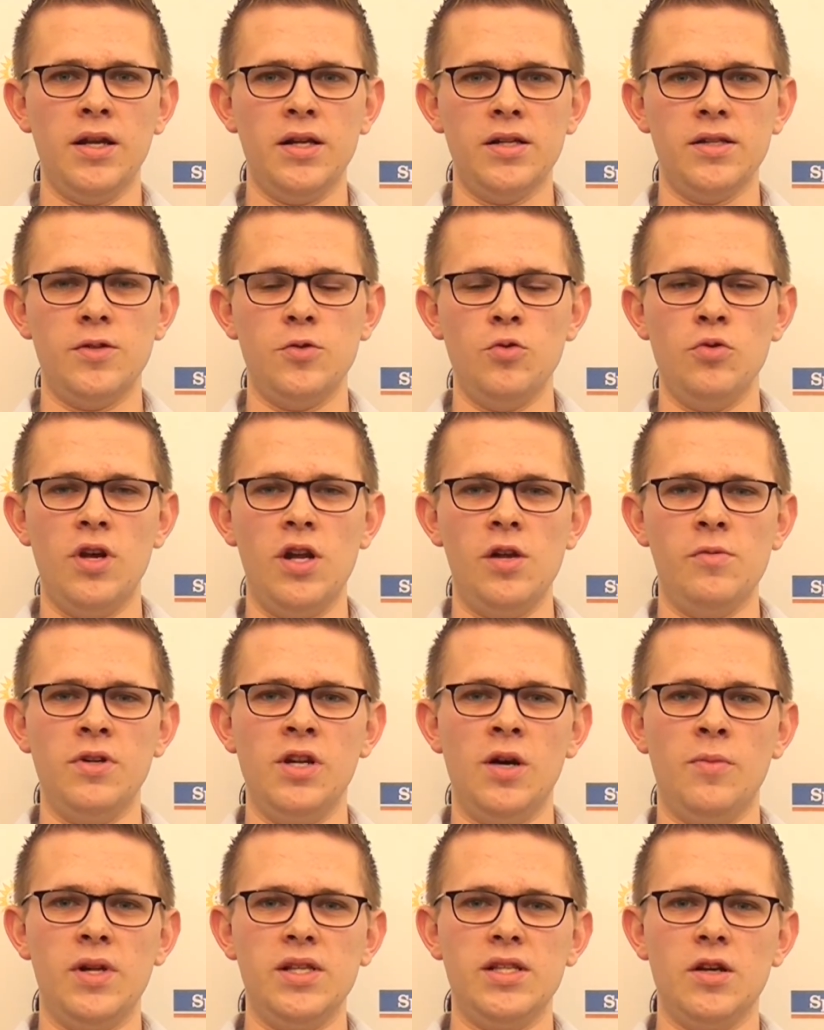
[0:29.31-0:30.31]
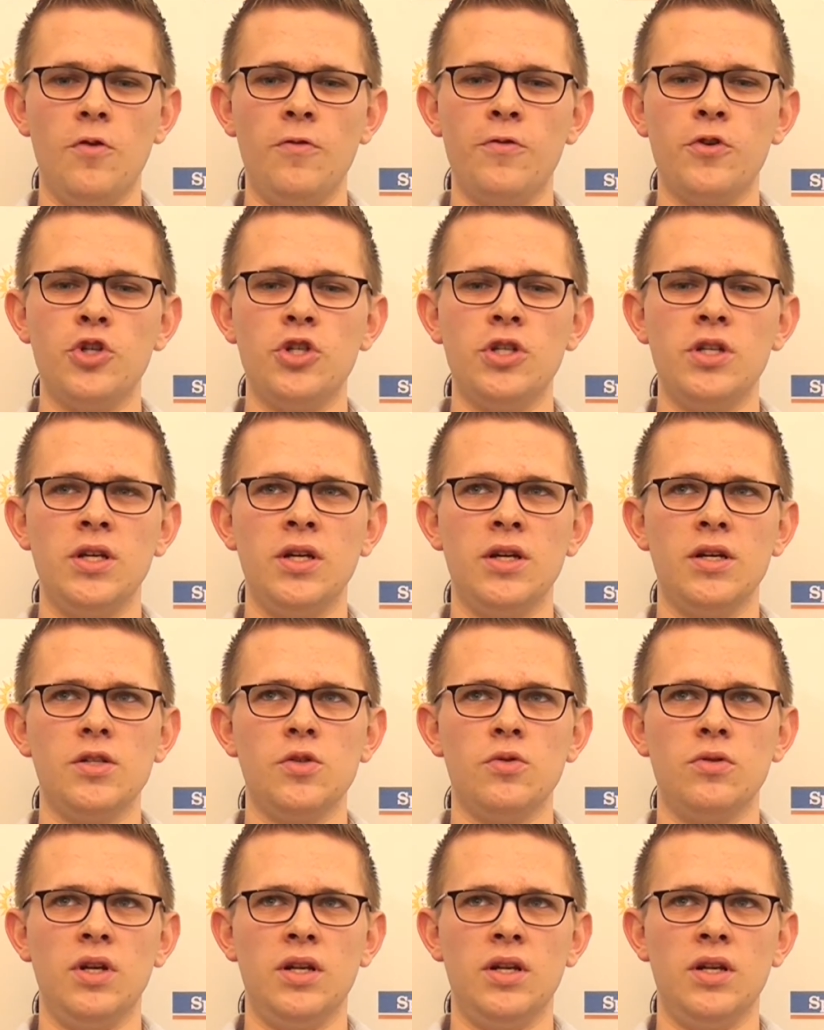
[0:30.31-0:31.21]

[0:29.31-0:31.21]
als Süderelbe damals aufgestiegen ist und